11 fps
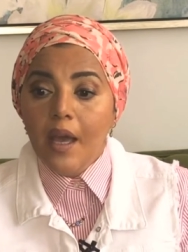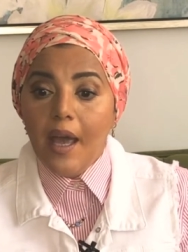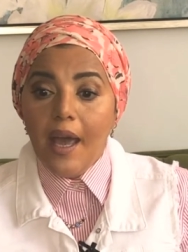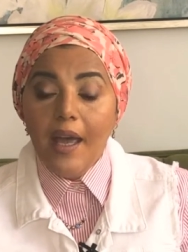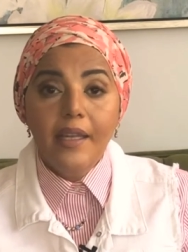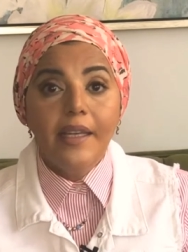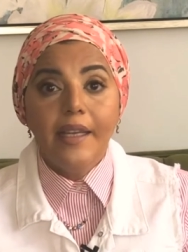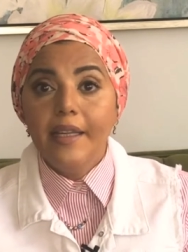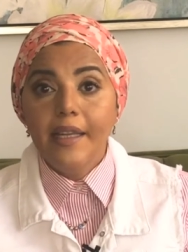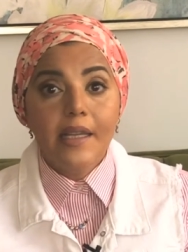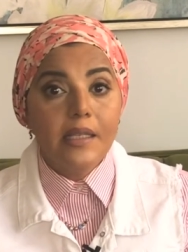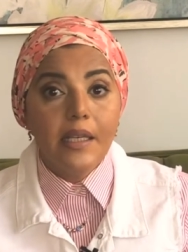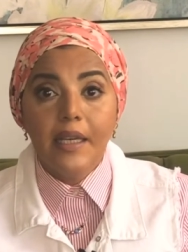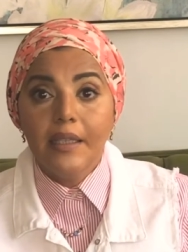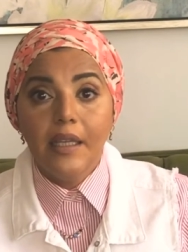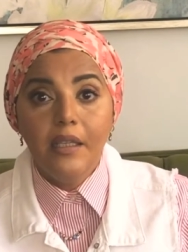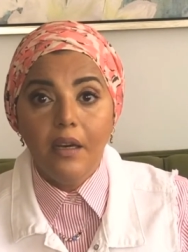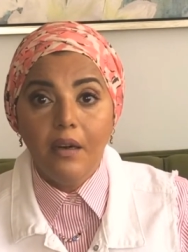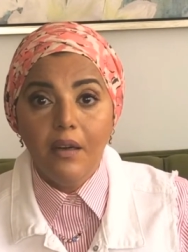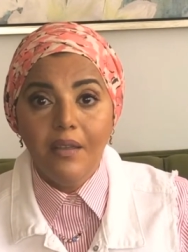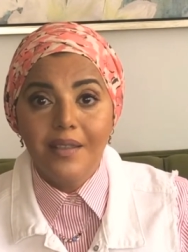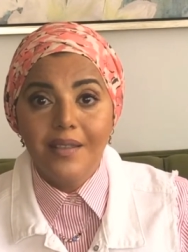أنا كان ليا سكة تانية
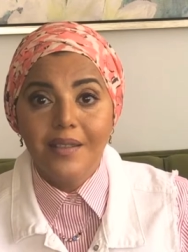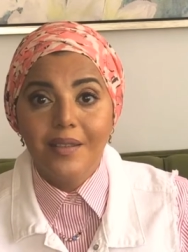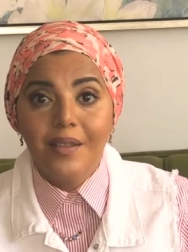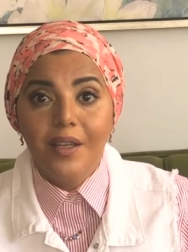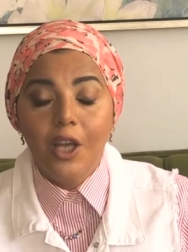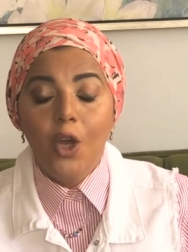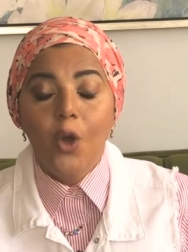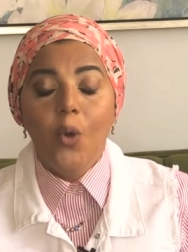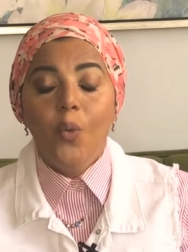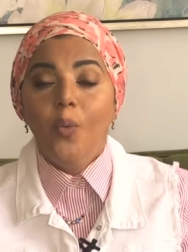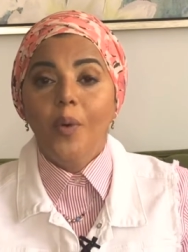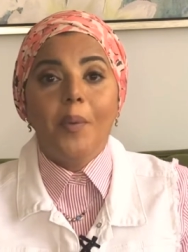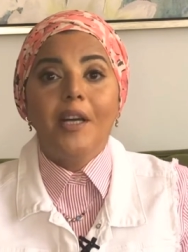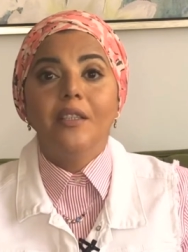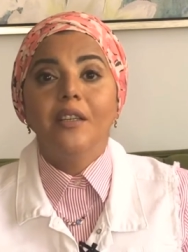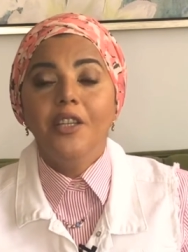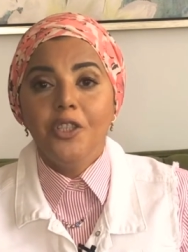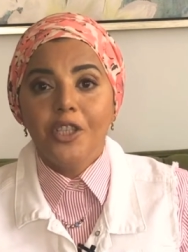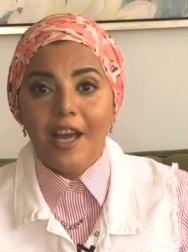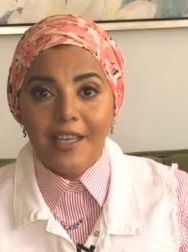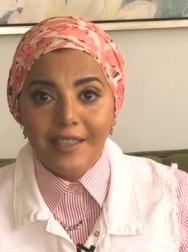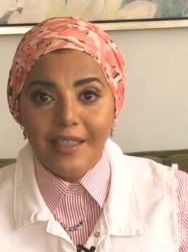خالص وما بعترضش
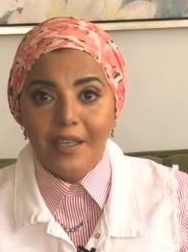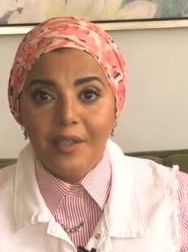على ده